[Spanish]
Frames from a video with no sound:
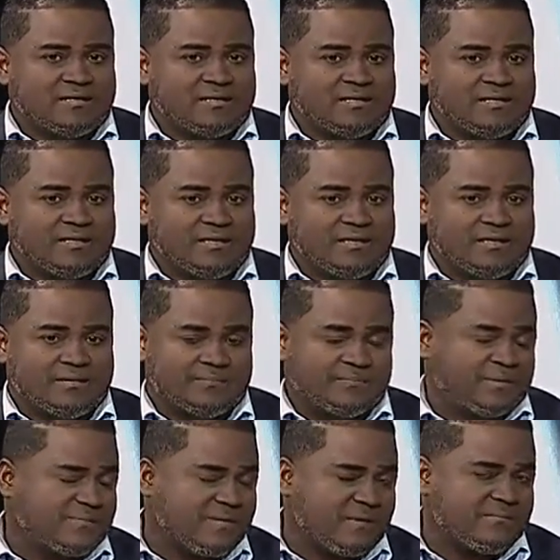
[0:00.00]
eh,
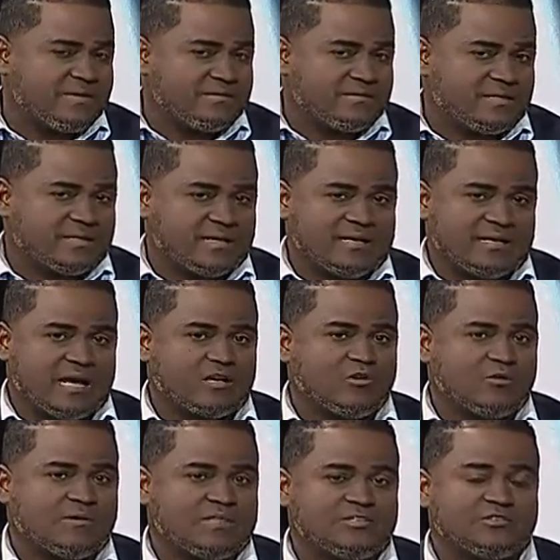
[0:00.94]
previamente
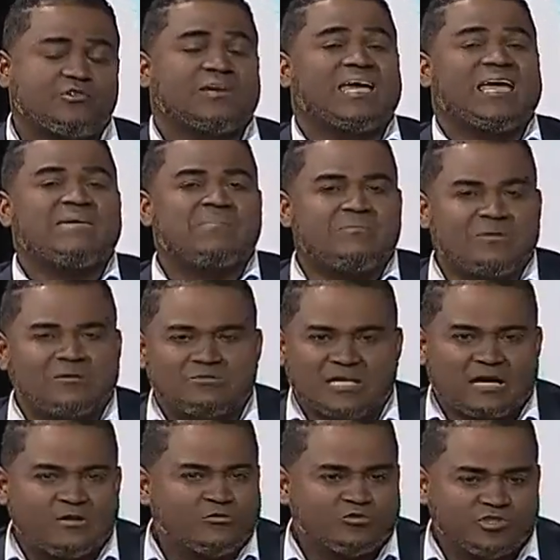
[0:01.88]
Reinaldo había dicho que íbamos
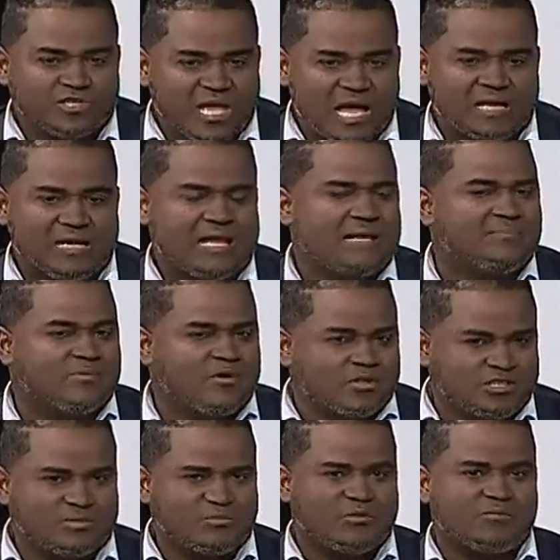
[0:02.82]
a anunciar el
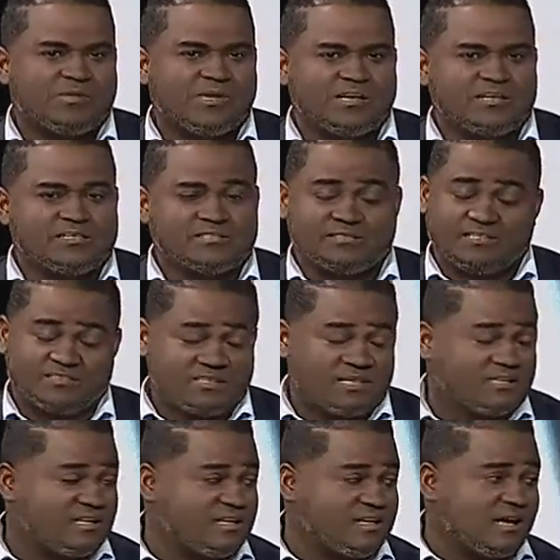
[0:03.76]
próximo viernes,
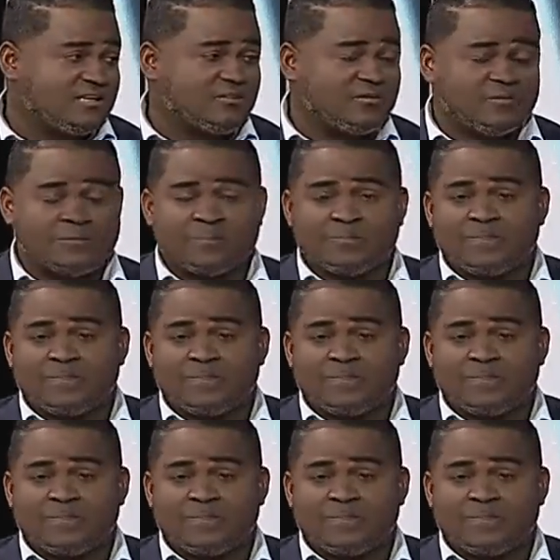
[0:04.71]
decía Reinaldo,